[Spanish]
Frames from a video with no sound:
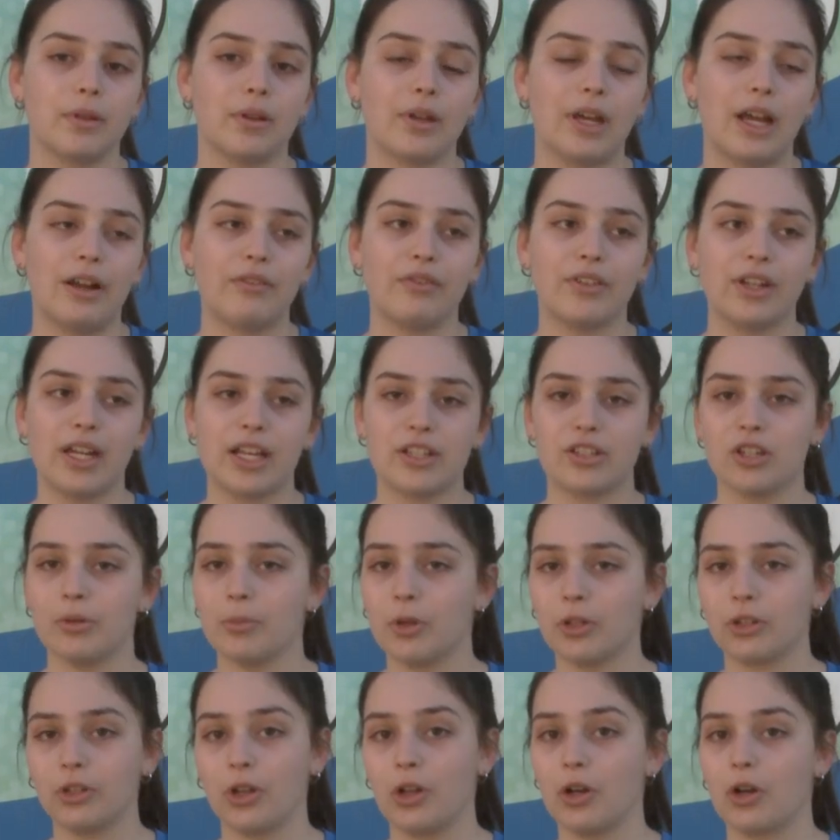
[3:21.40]
al final
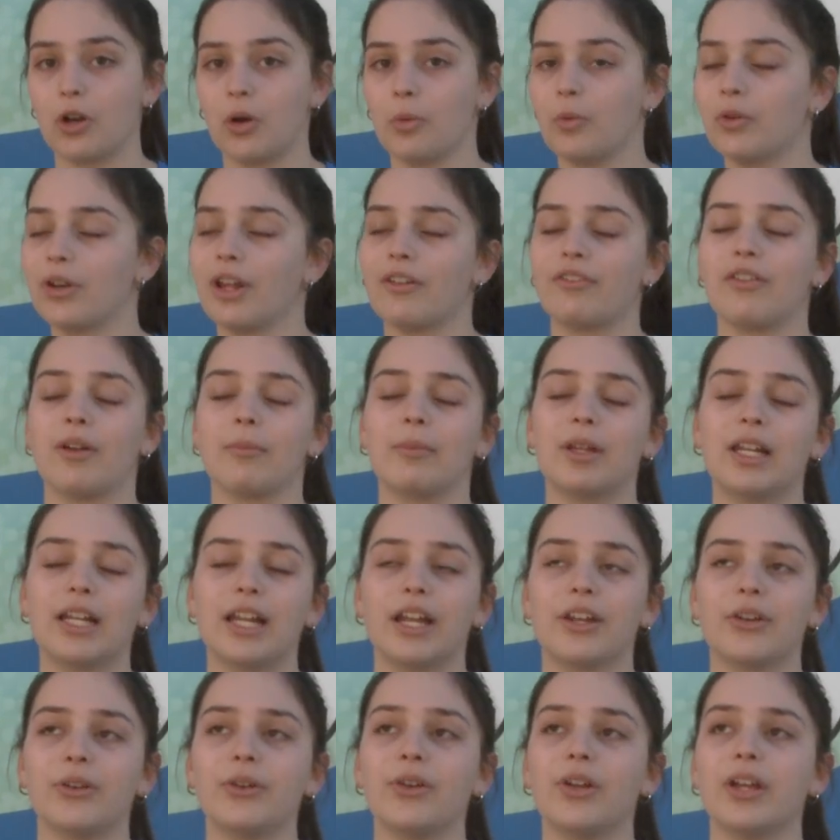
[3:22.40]
somos todos como una
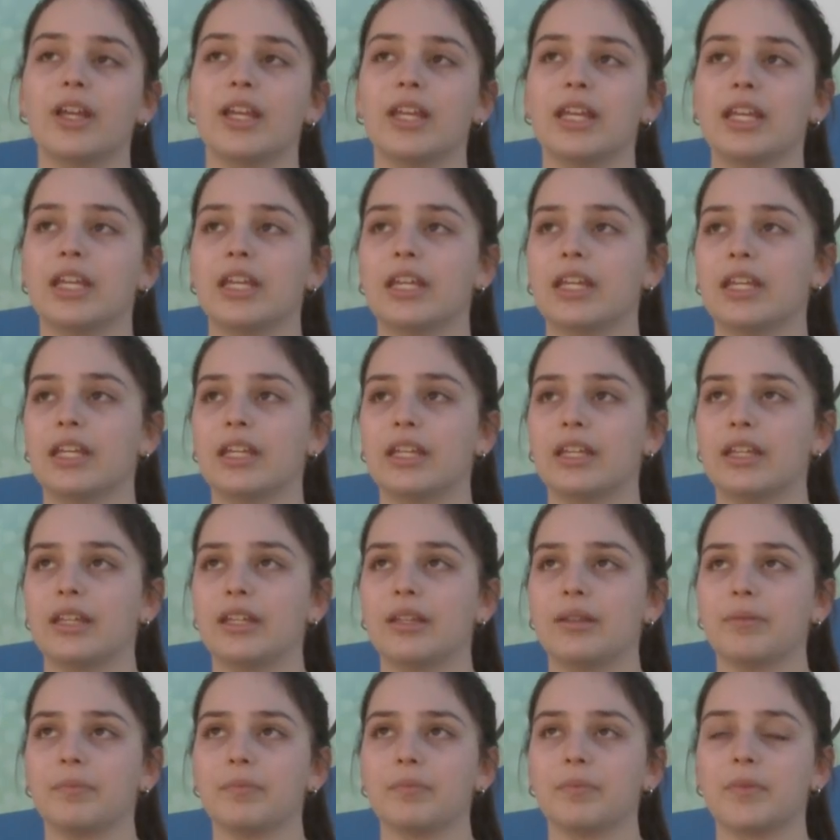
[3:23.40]
familia, ¿no?
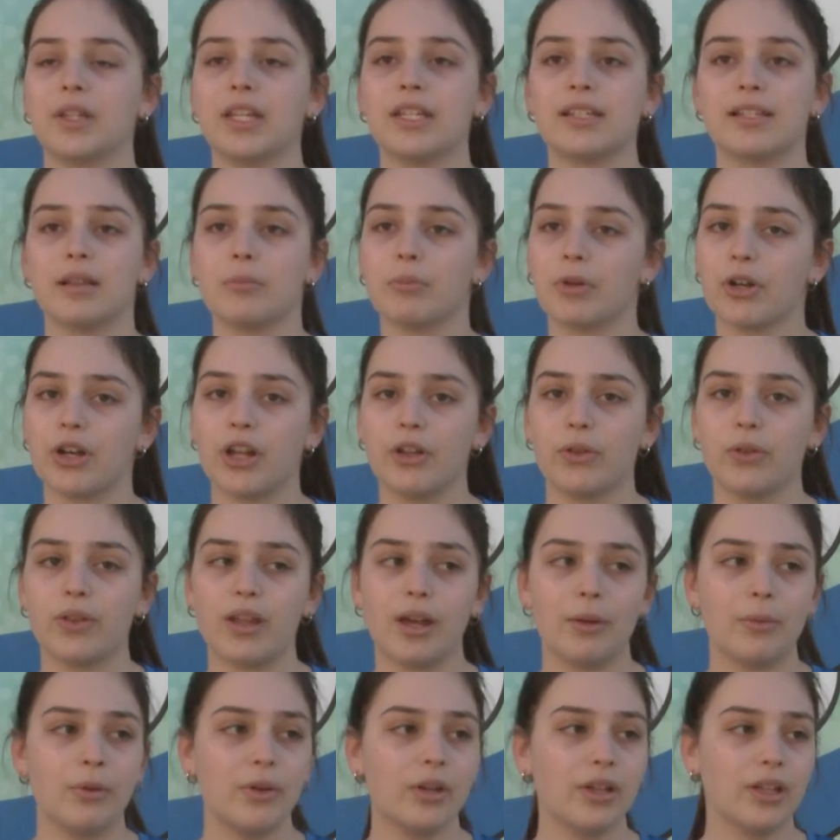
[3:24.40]
Y, y siempre nos
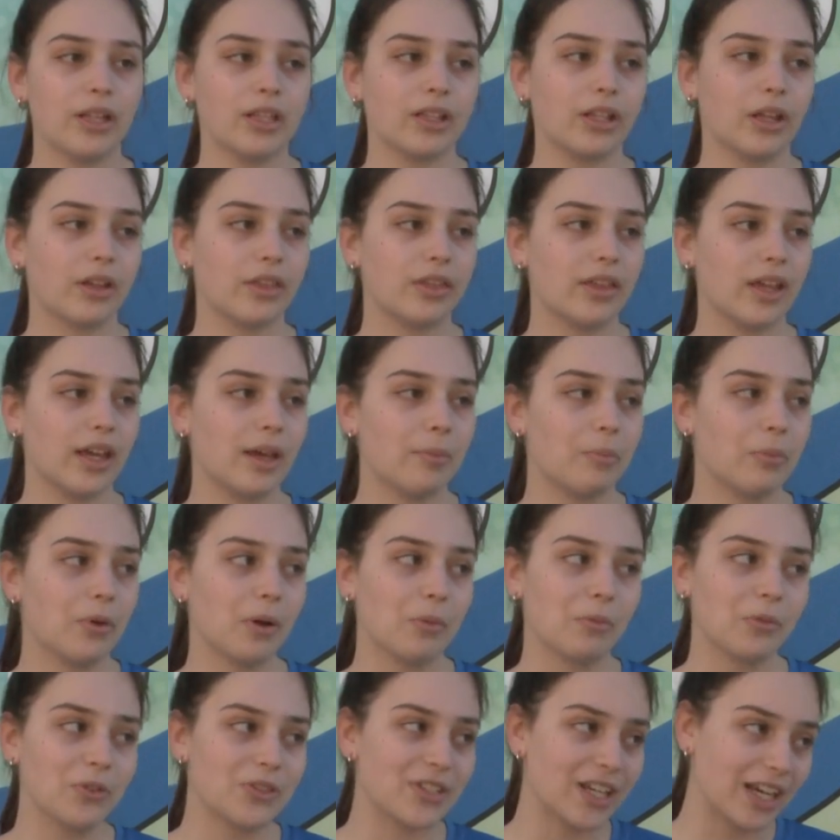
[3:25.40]
ayudamos, entonces
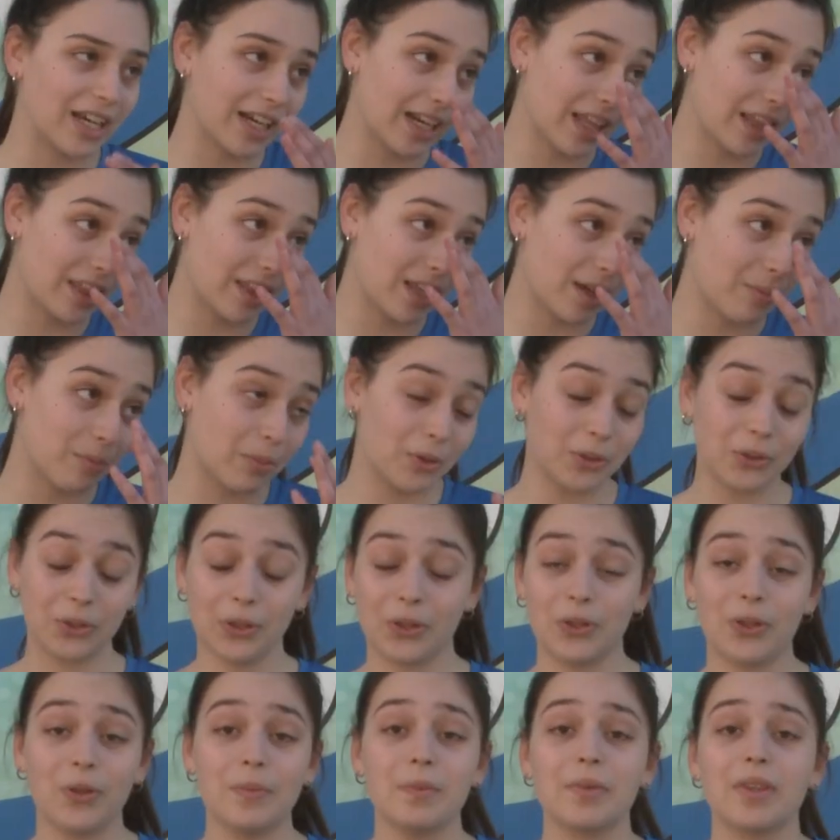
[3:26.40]
pues muchas gracias por
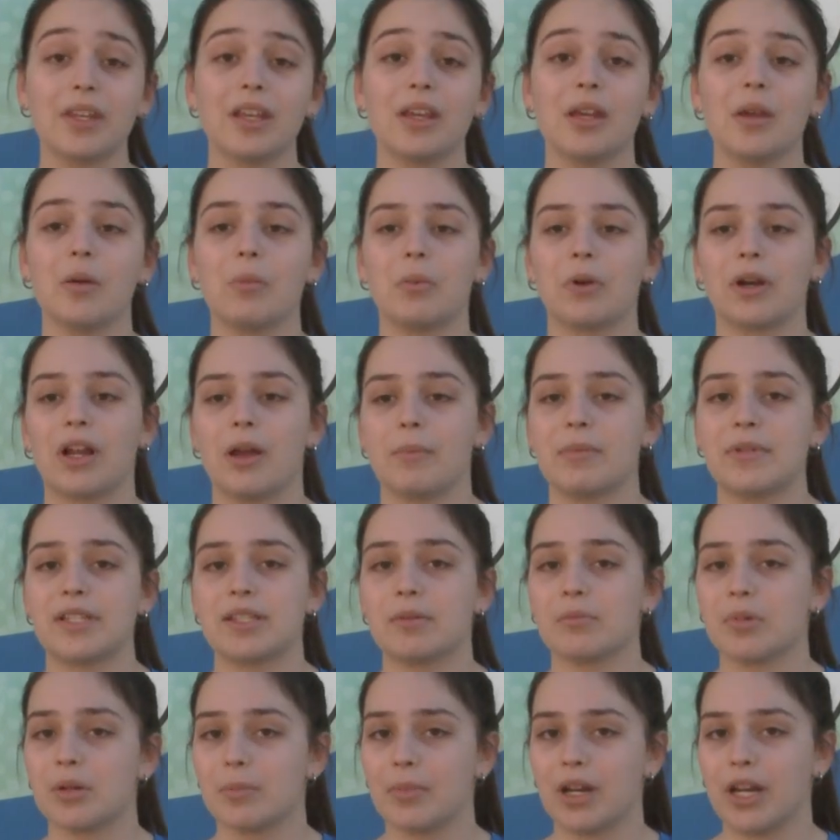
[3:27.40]
todo, porque a mí
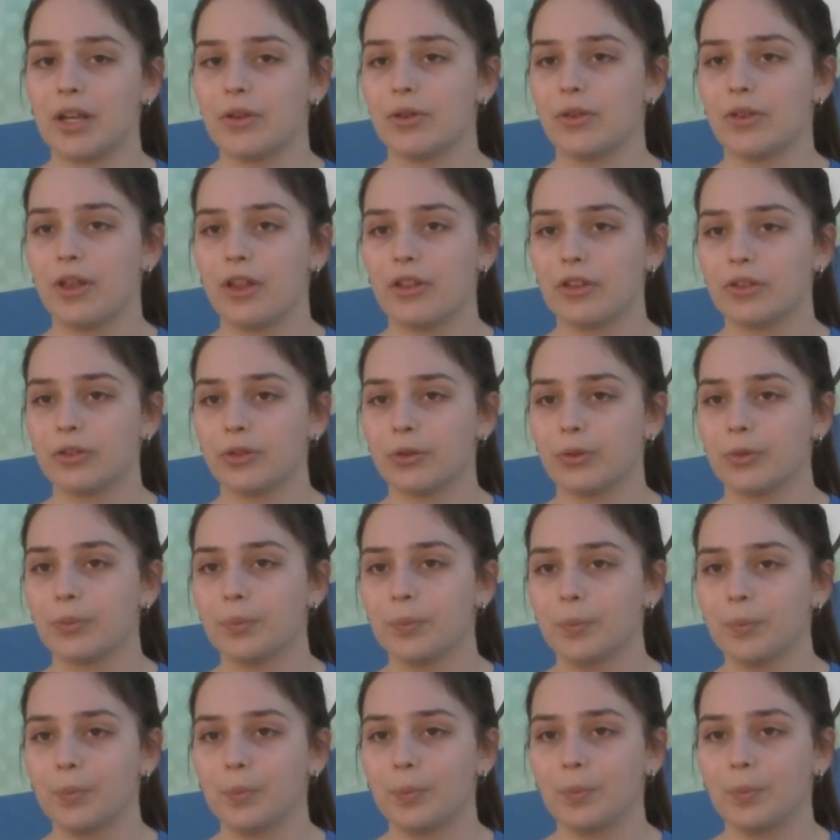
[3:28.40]
siempre me han ayudado en todo.